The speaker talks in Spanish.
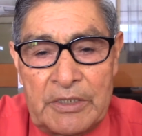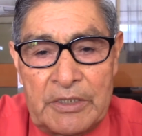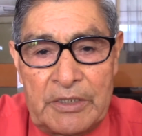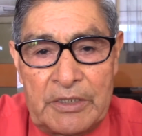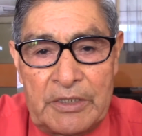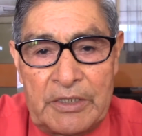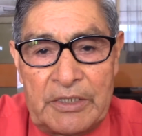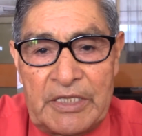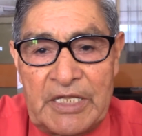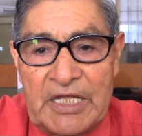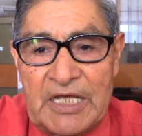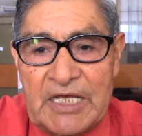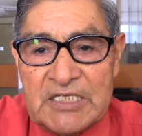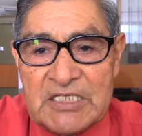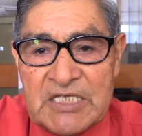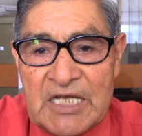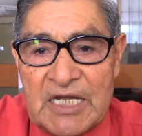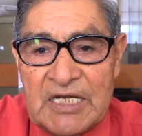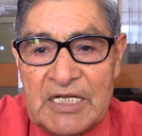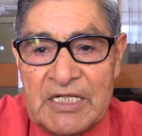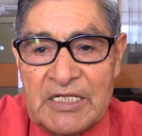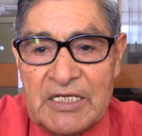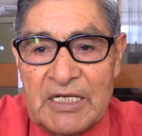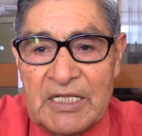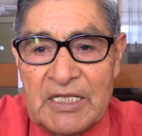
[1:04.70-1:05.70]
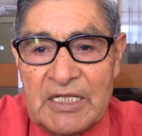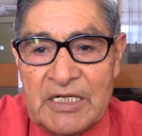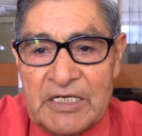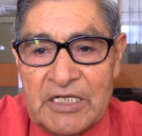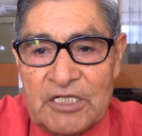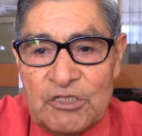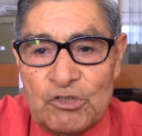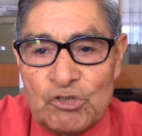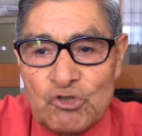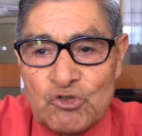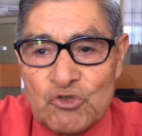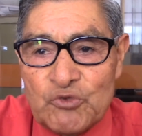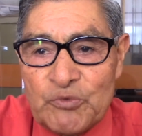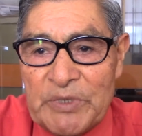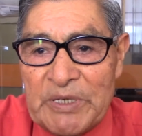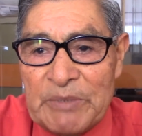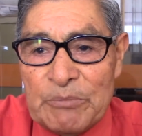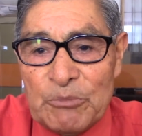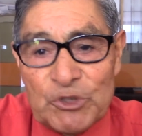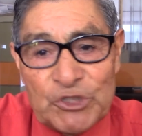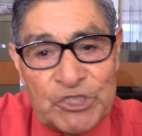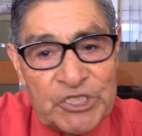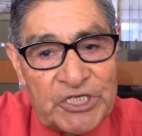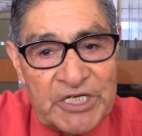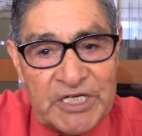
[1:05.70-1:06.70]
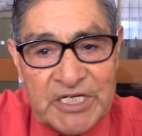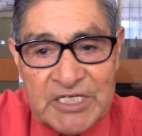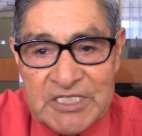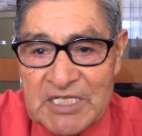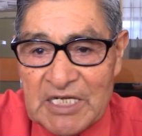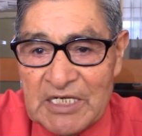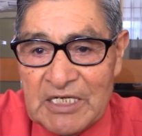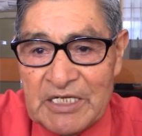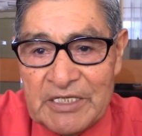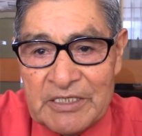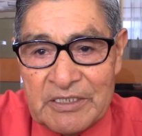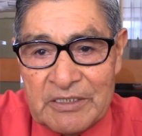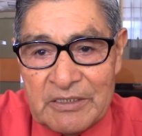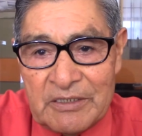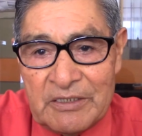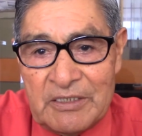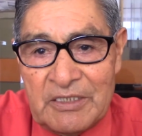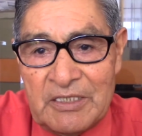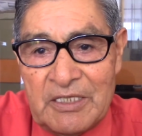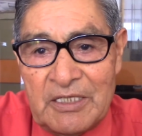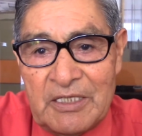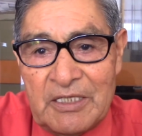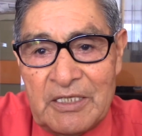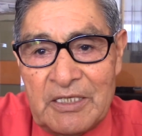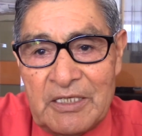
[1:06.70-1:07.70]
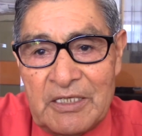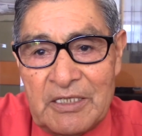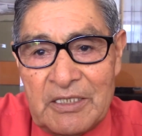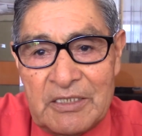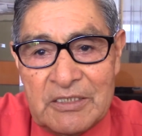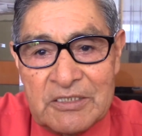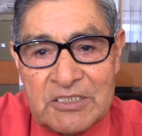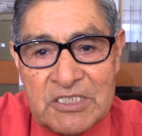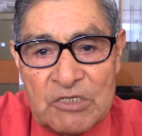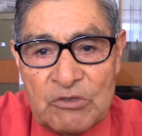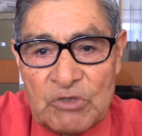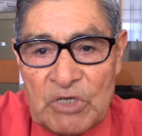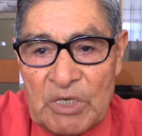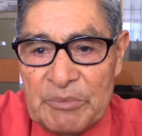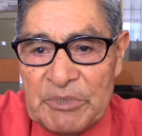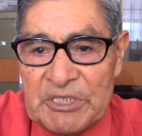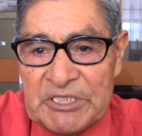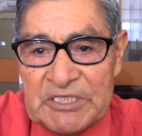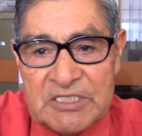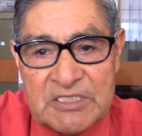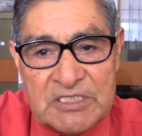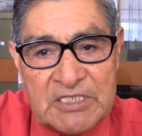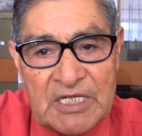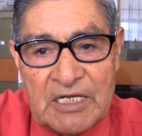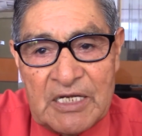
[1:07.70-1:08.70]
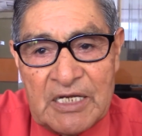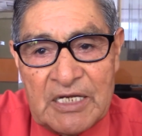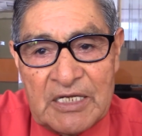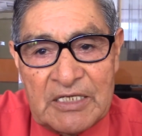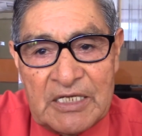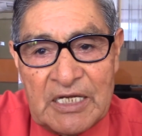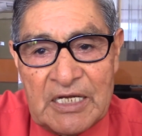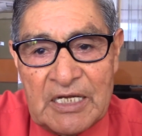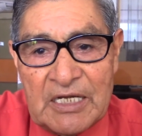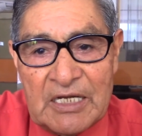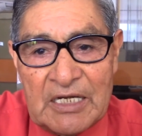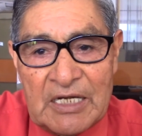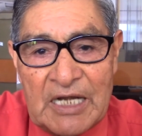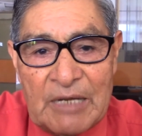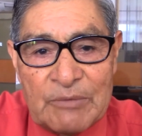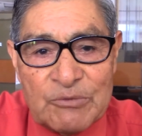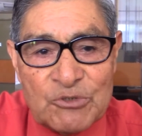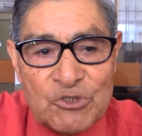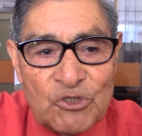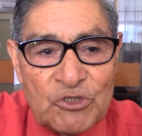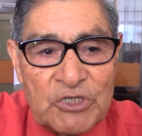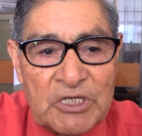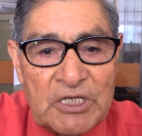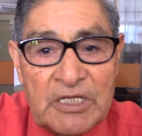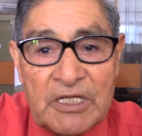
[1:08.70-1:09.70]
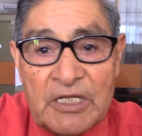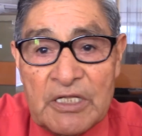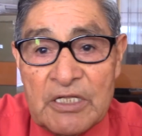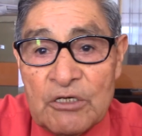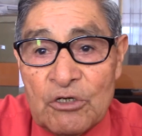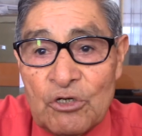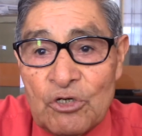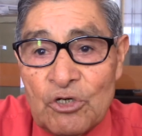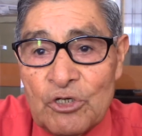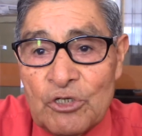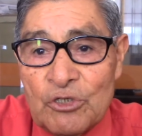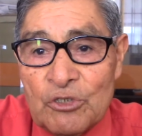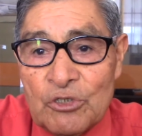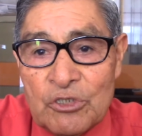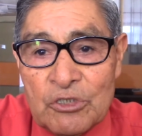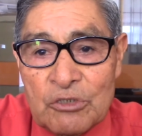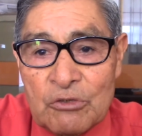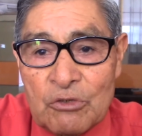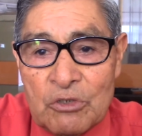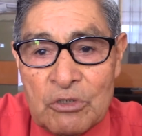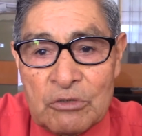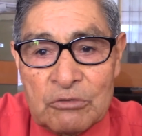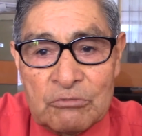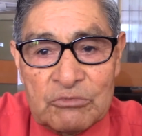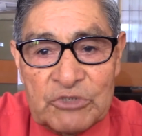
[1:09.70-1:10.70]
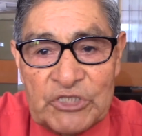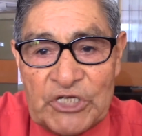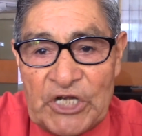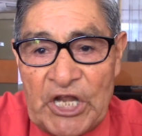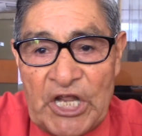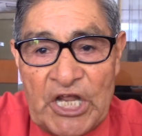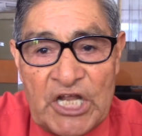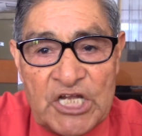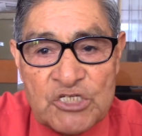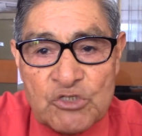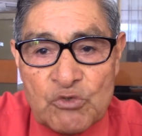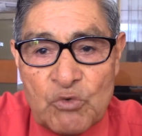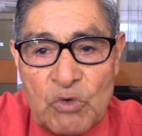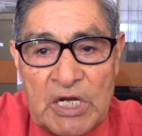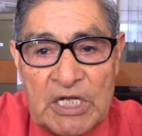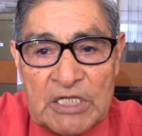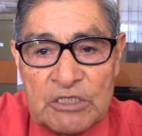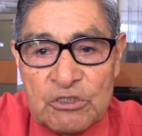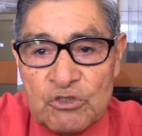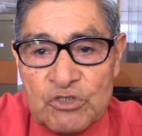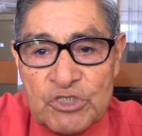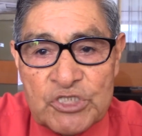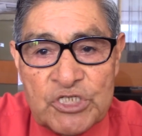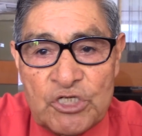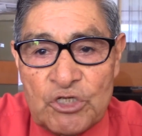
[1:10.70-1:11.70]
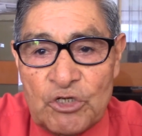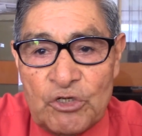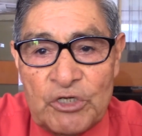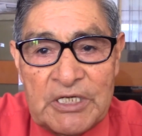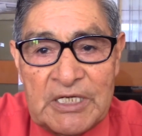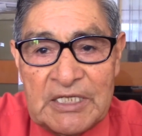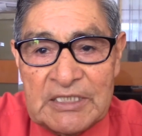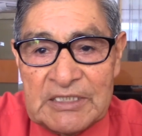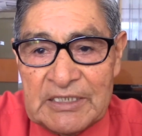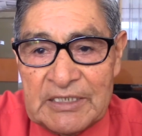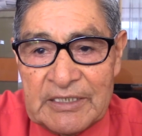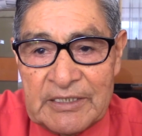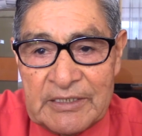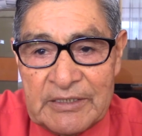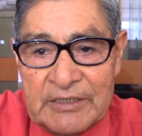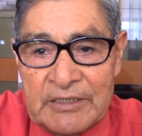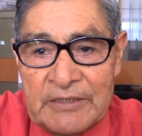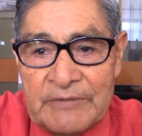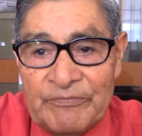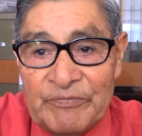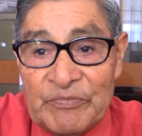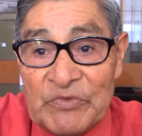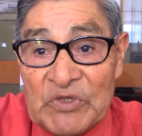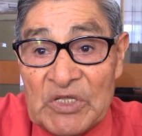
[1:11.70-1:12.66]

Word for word: De salir el decreto supremo tiene que salir y mm, seguramente sale en el lapso del día de hoy, 3, 4, 5 de la tarde